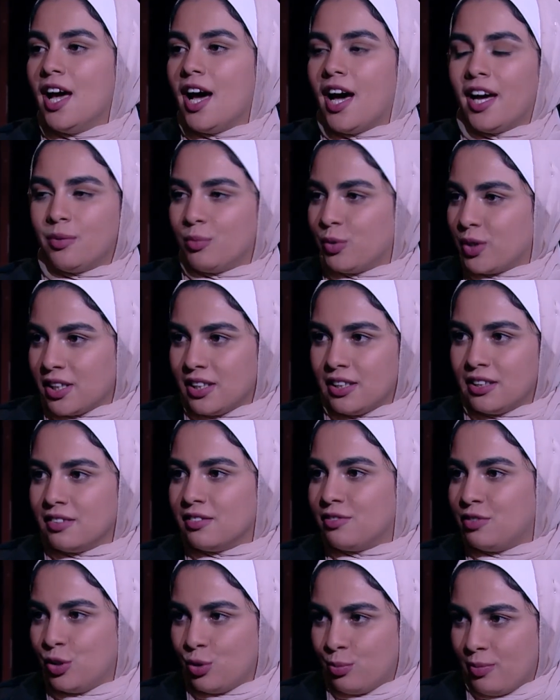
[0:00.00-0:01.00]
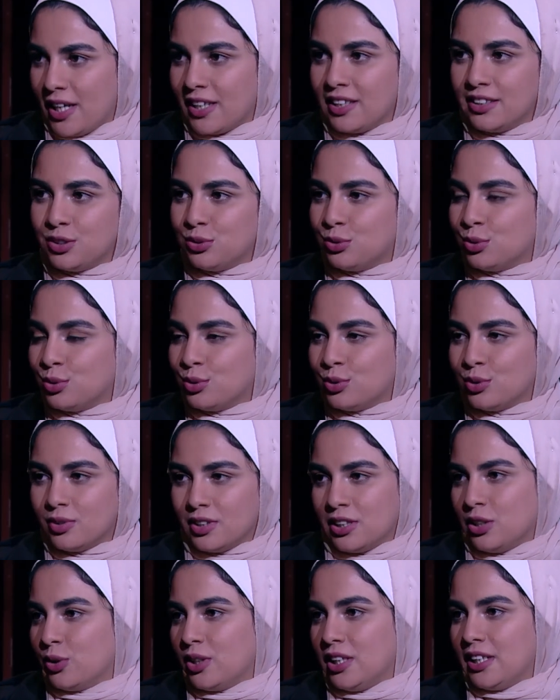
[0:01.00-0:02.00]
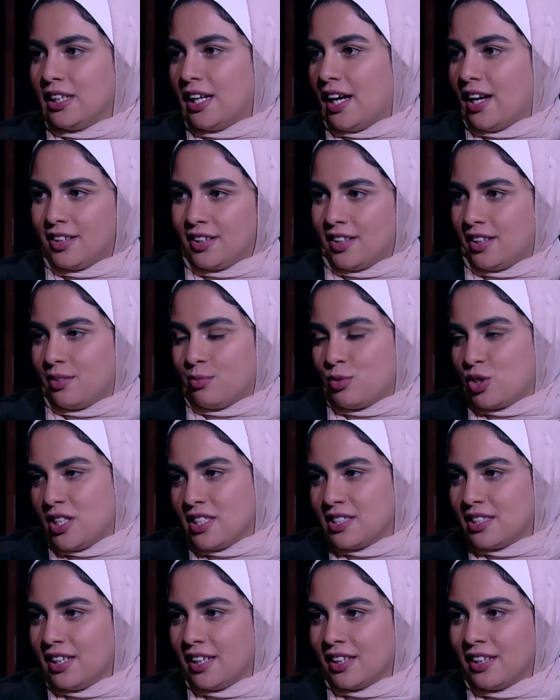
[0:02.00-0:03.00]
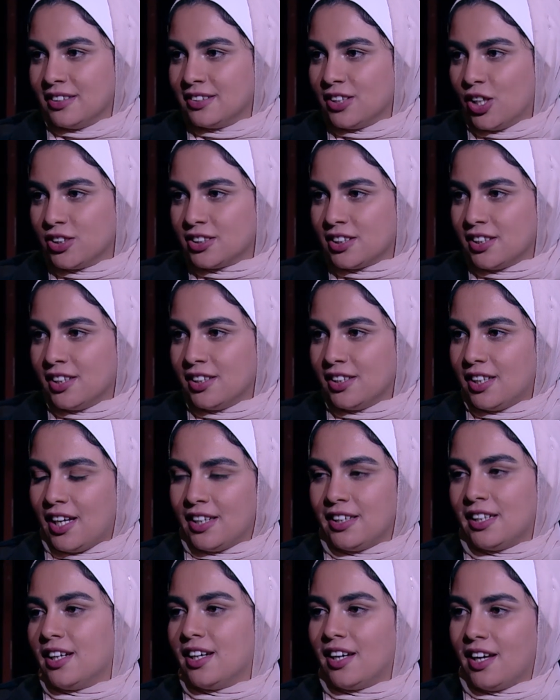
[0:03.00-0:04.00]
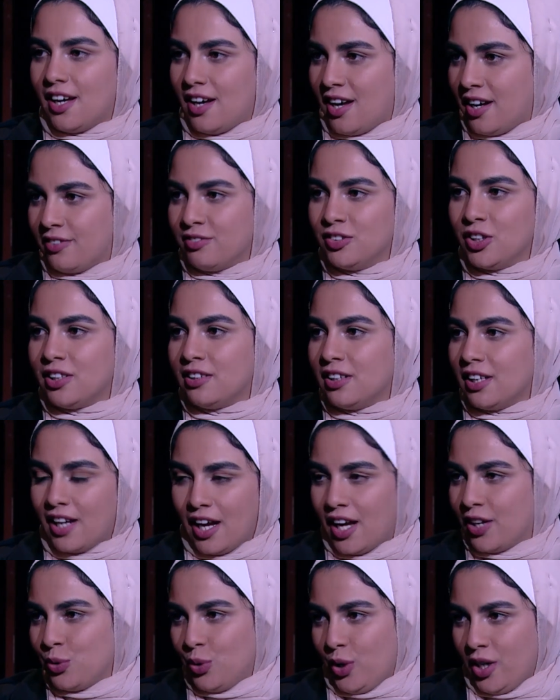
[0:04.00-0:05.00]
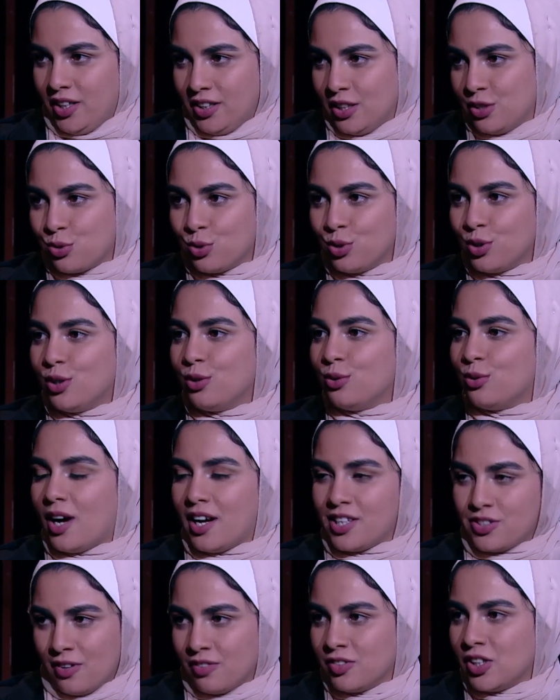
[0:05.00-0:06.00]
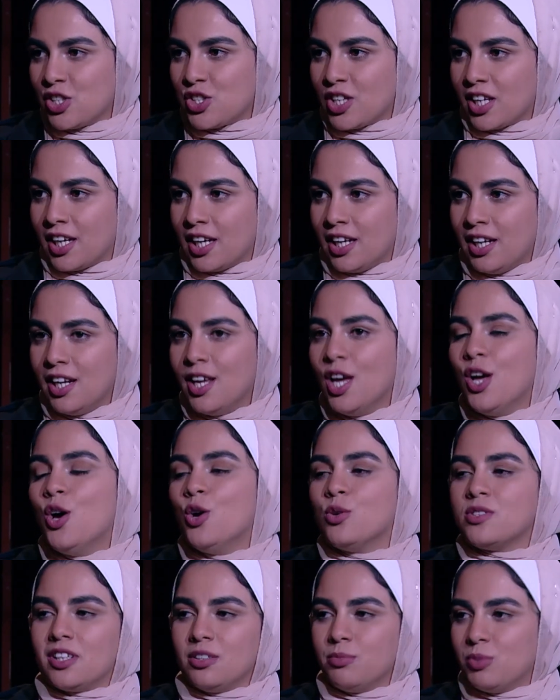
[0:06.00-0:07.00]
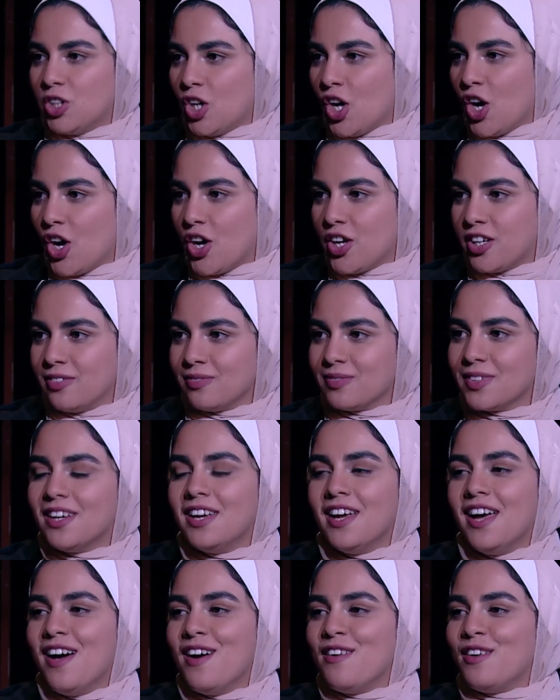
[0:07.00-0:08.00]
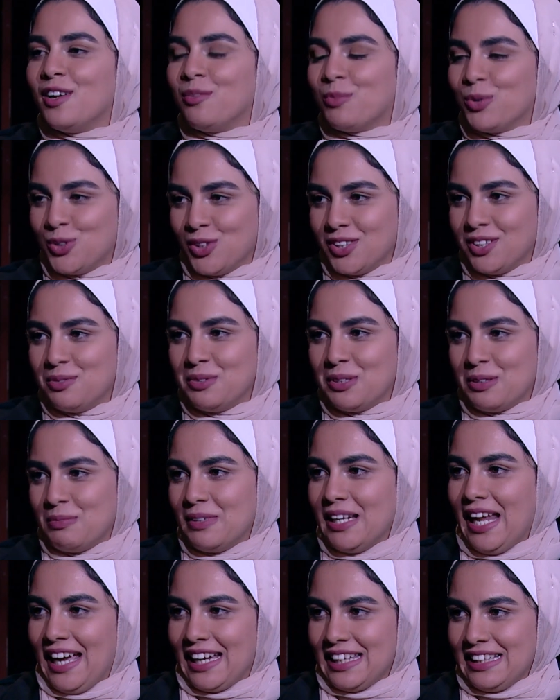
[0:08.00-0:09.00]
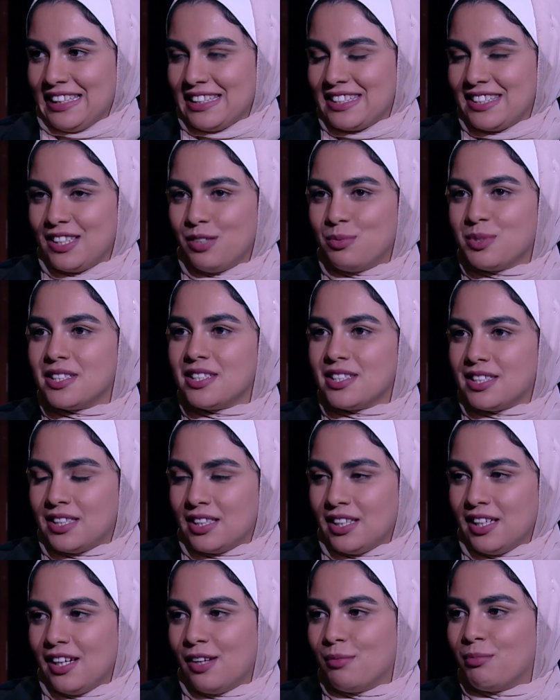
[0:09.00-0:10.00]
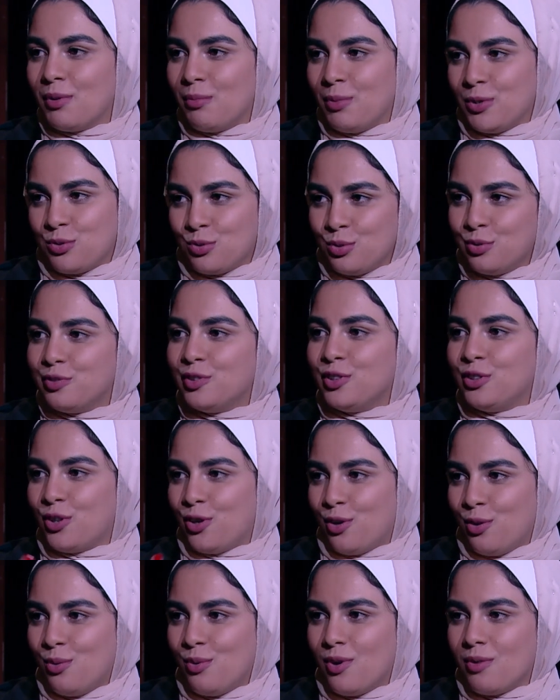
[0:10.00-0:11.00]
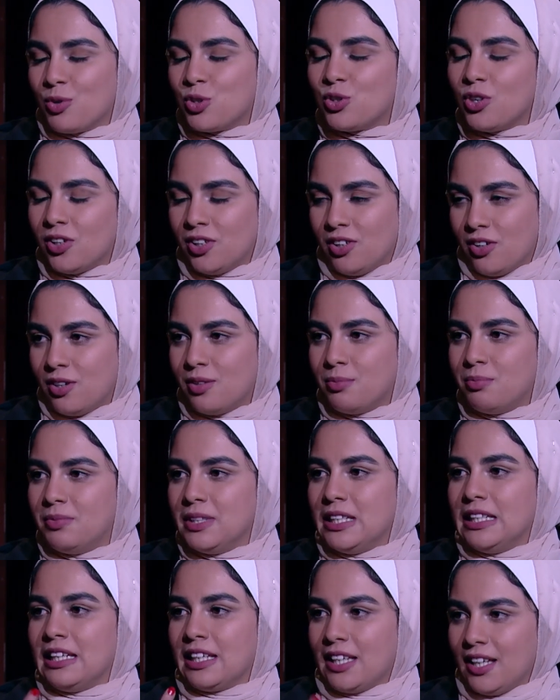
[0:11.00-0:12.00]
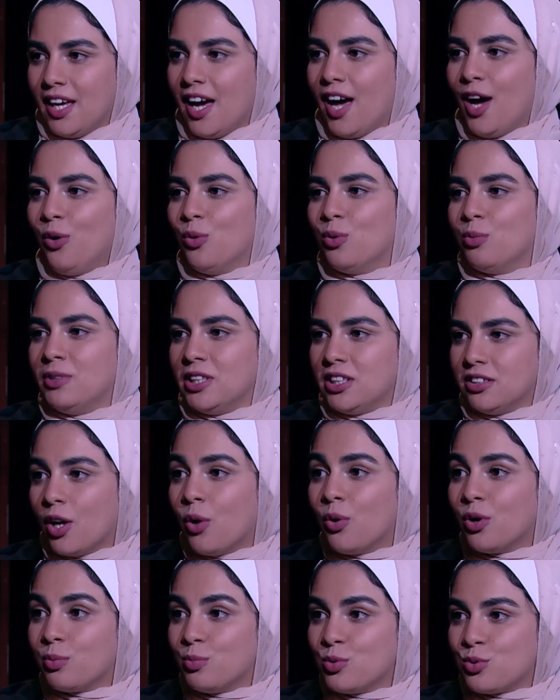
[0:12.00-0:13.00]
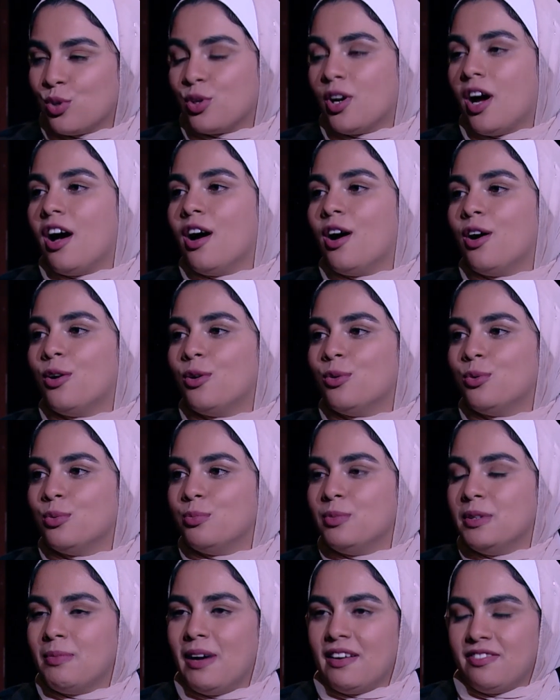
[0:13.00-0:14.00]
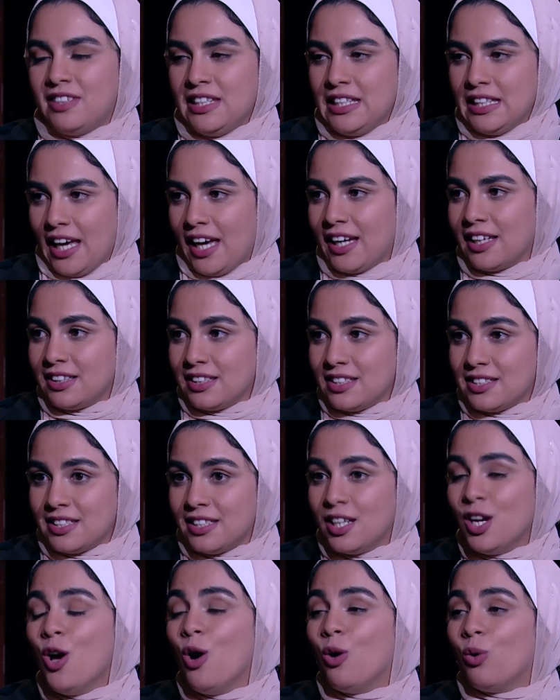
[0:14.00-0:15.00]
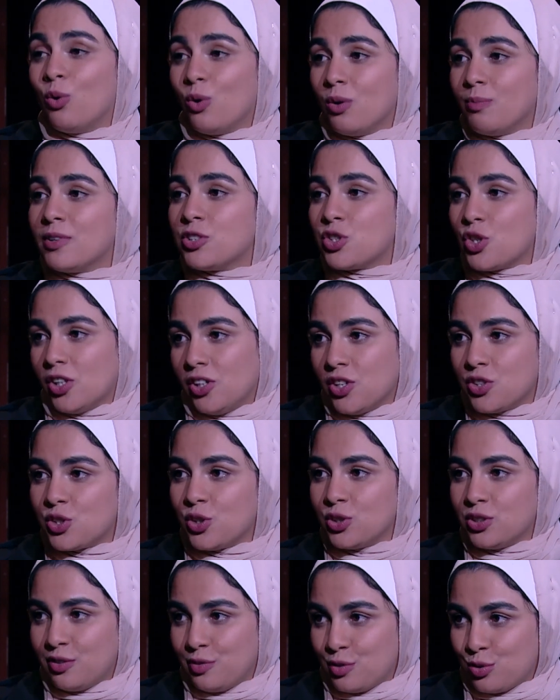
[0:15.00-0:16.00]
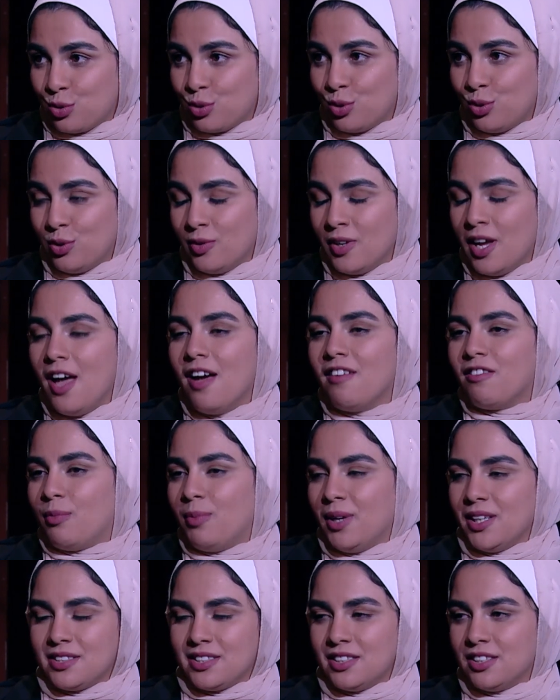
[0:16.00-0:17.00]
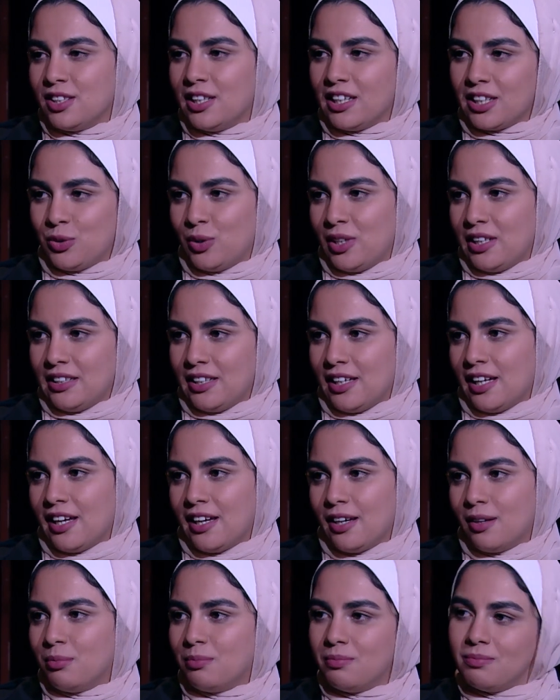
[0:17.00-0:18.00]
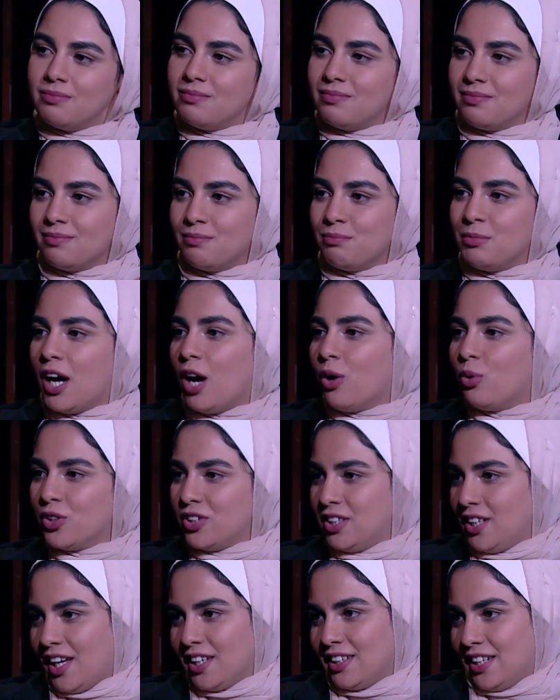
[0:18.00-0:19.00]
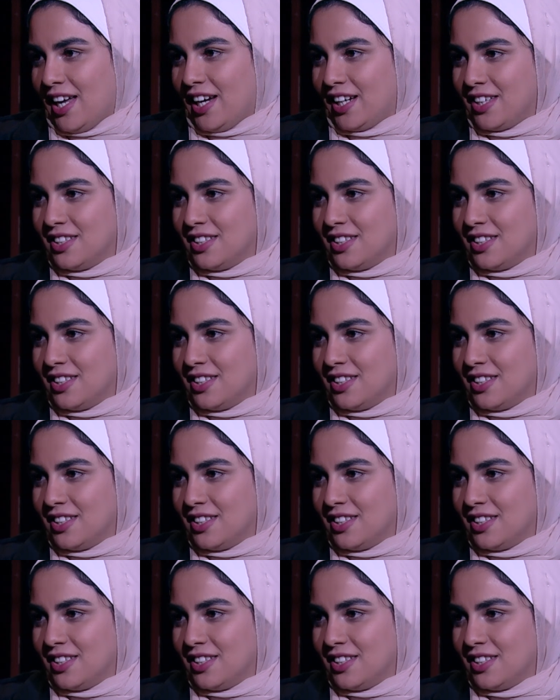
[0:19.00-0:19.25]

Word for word: انا آه، ممكن في يوم اجازته يقول لي لا انا مش نازل اجازه اصلا انا هفضل هروح الشغل وهفضل شغال ساعات بتاخر الموضوع ده بيعمل حاجات كتيره بس ستيل لما بشوف ان هو ما شاء الله بينجح وبيتطور بسرعه وبيبقى فيه حاجات كتير هو ما شاء الله شاطر في شغله فبحس ان ده كل ده بيعوضني عن الحاجات دي